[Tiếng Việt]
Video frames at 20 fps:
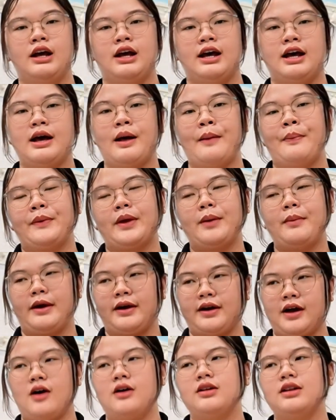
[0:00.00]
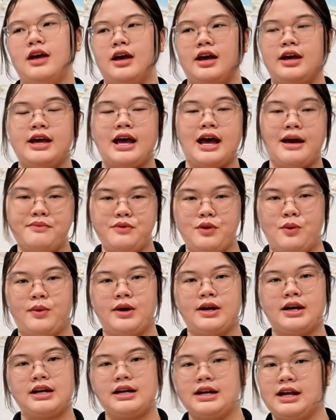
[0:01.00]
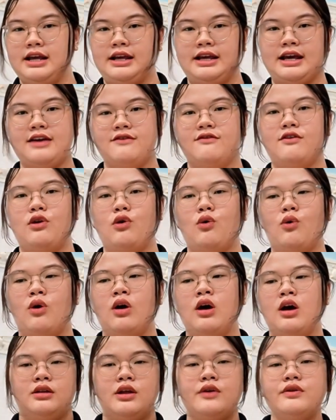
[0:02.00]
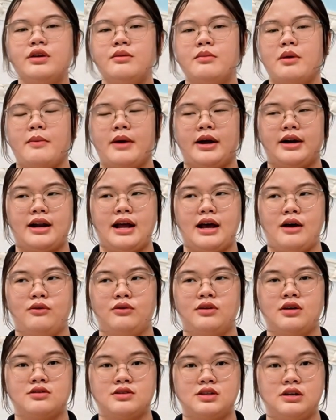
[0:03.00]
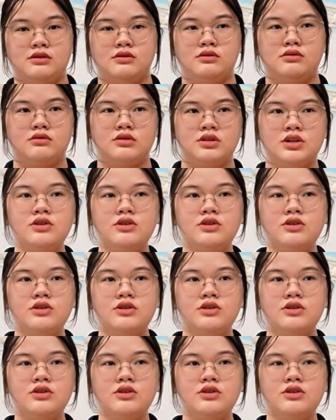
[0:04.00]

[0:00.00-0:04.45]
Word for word: à các bạn có thể áp dụng cái cách này ngay và luôn nếu như mà bạn nào thật sự